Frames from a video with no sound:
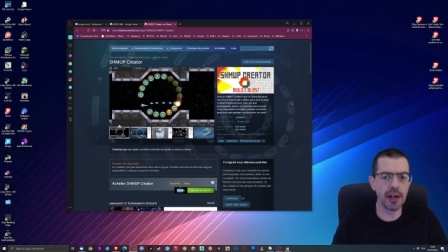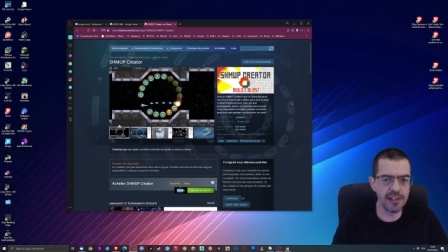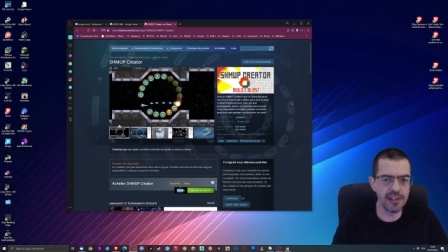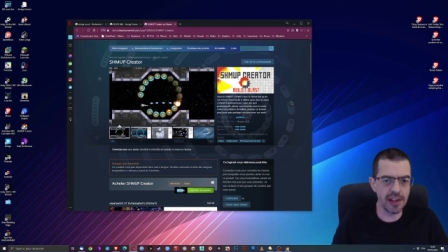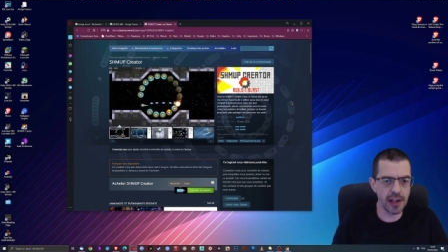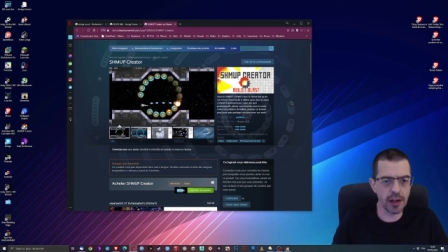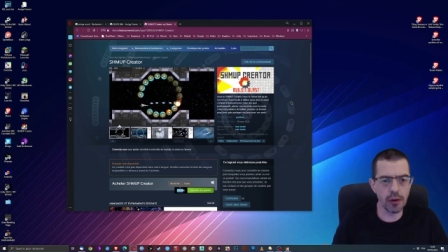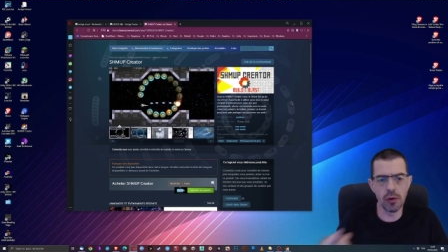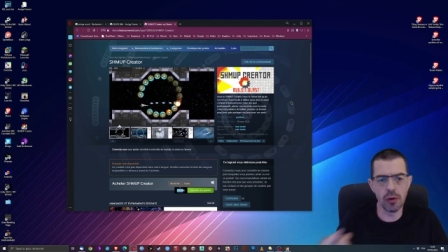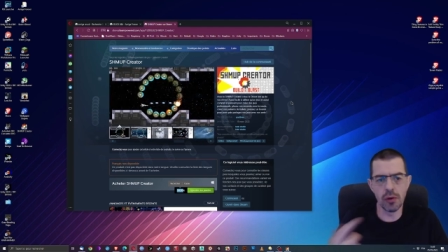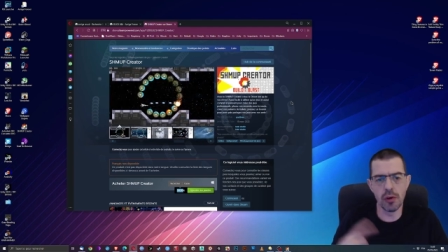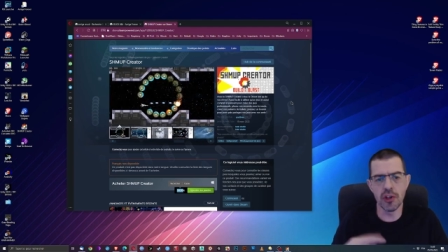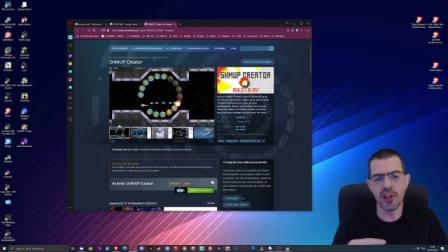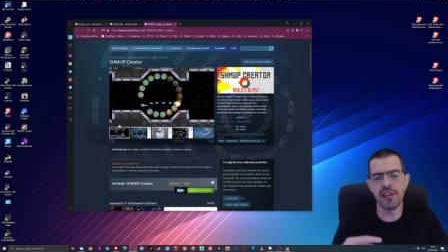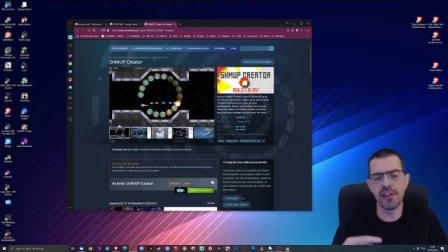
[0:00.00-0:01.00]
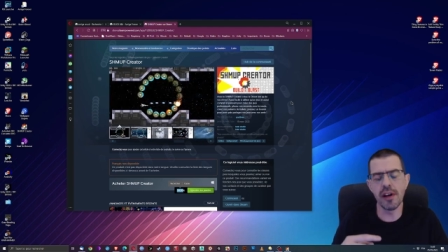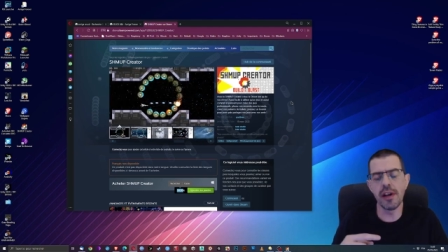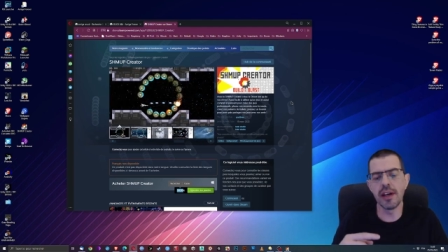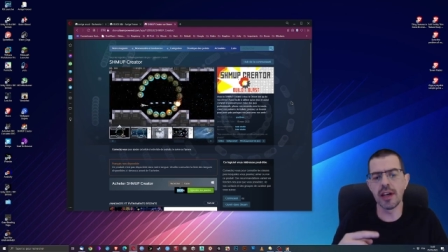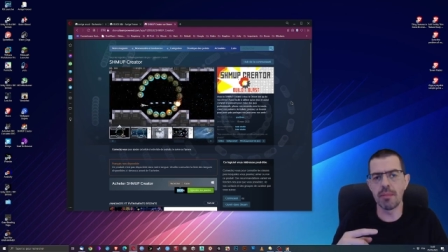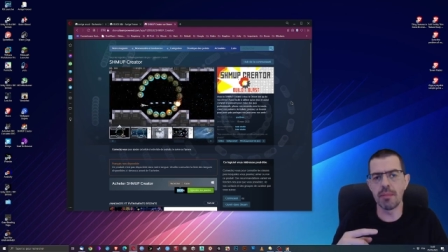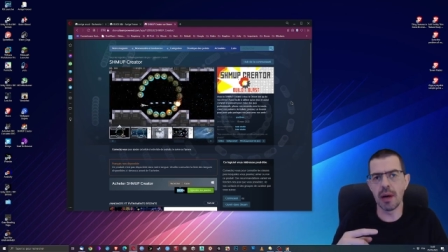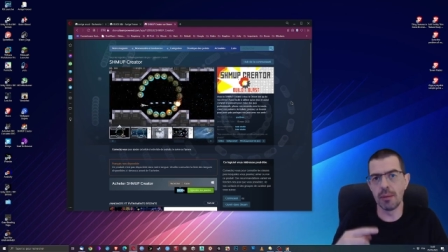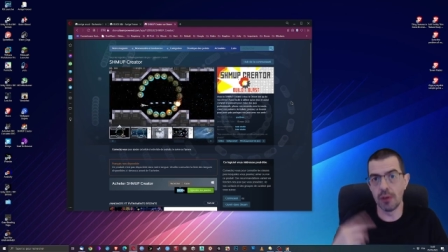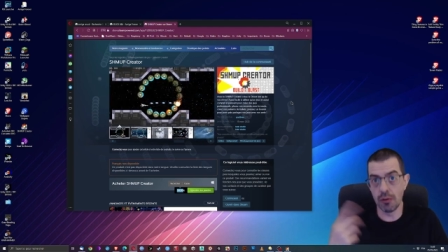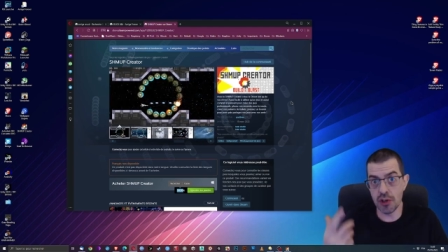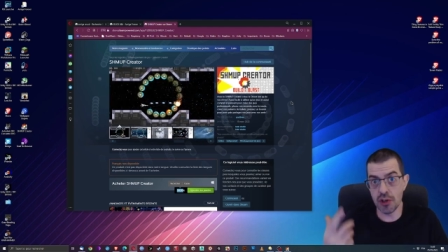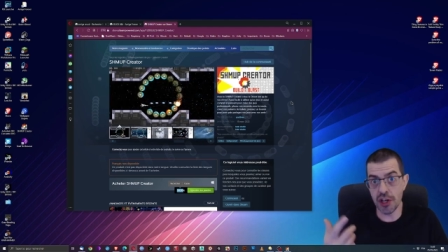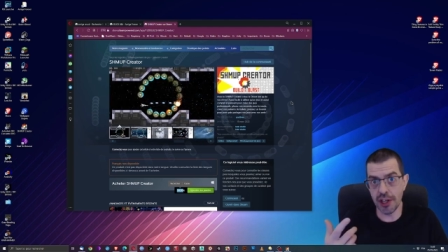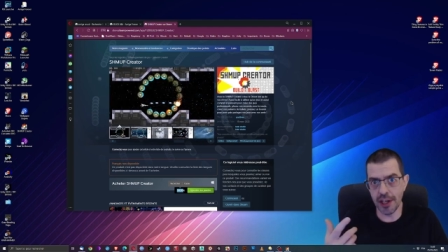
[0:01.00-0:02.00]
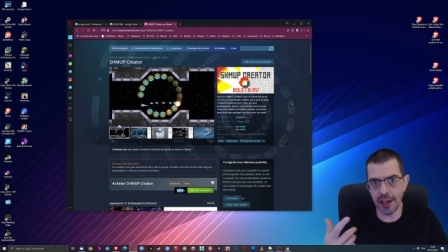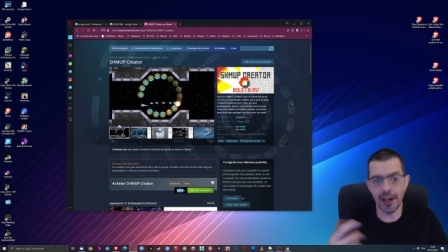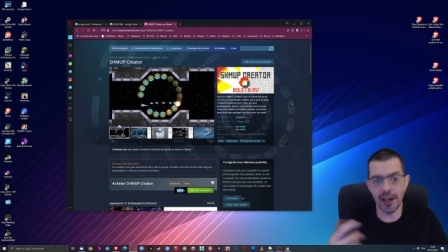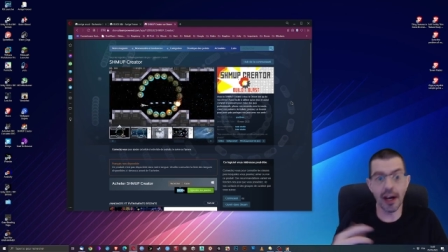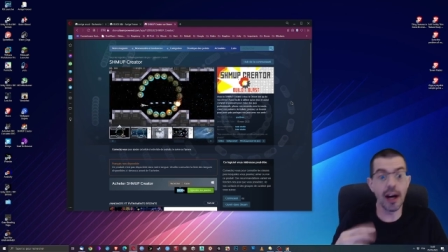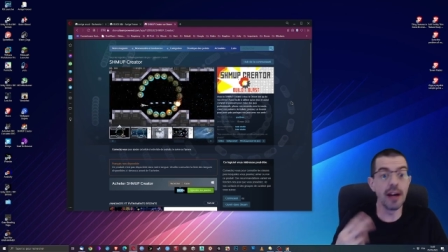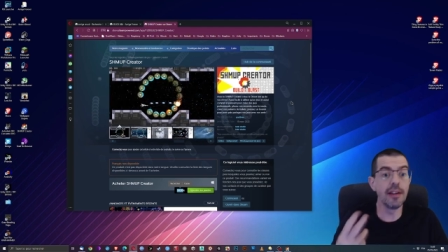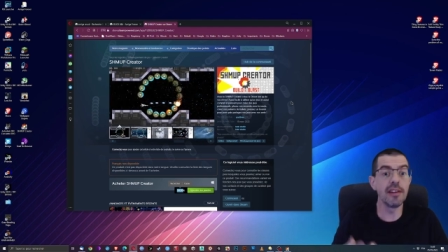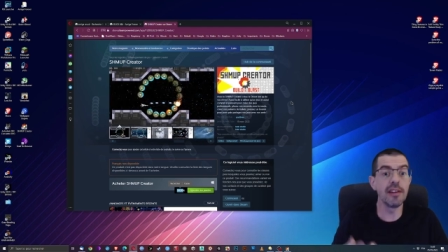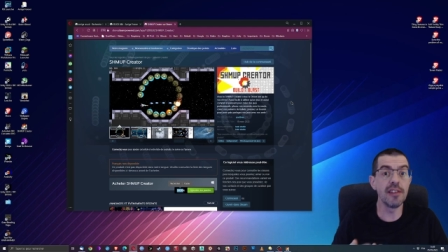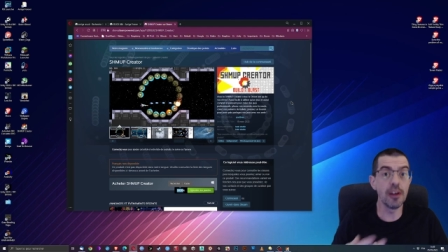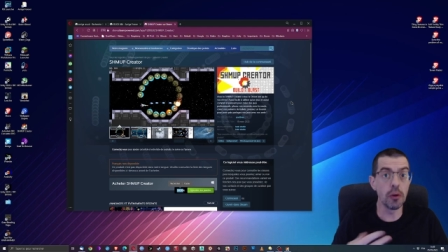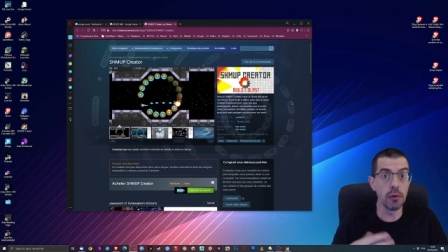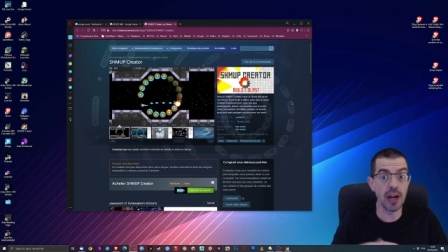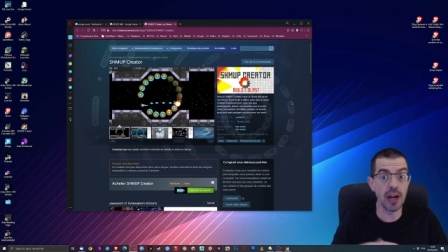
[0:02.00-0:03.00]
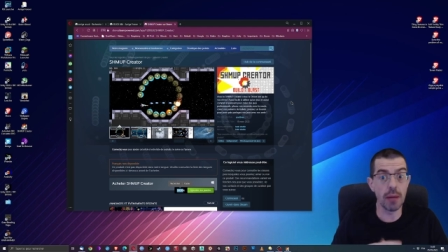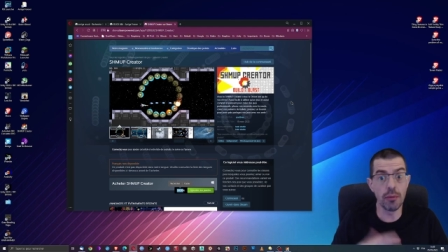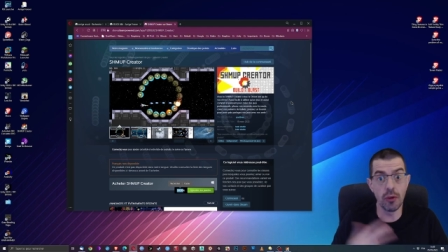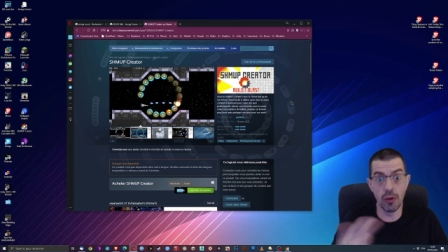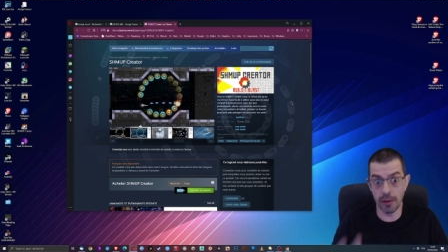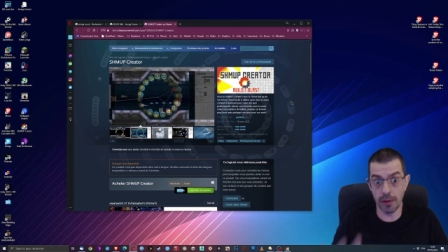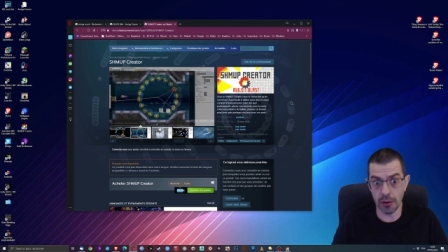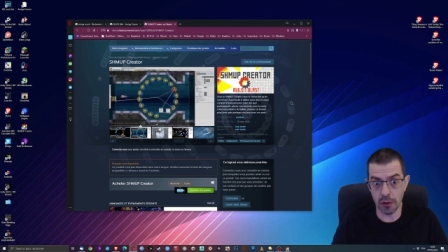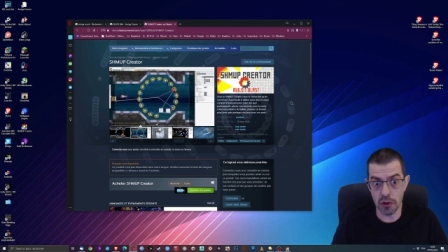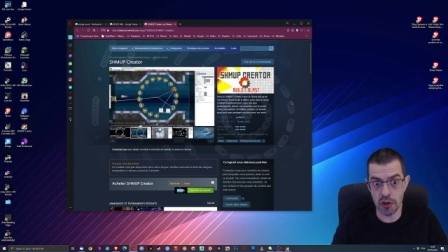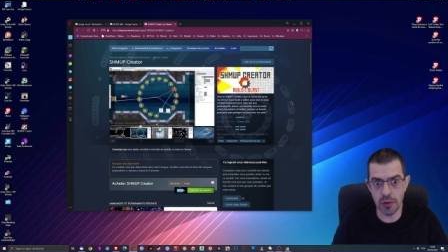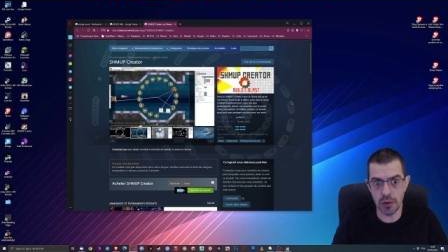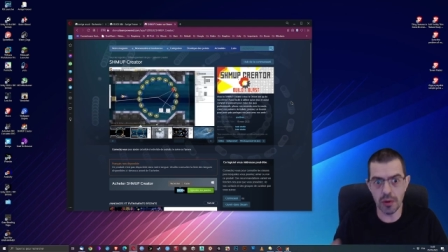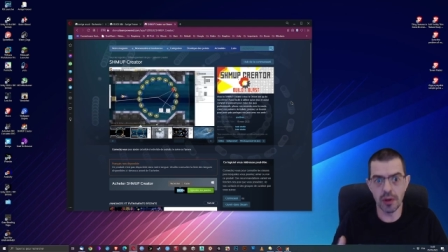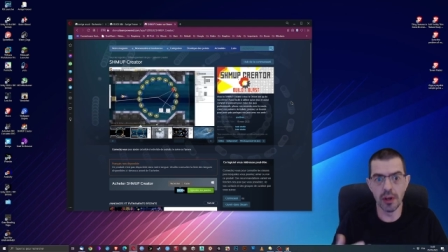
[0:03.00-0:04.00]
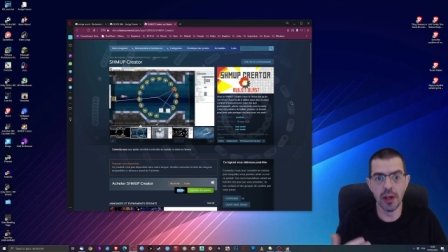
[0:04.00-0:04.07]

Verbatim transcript: C'est-à-dire que le logiciel est capable de vous générer un exécutable de votre jeu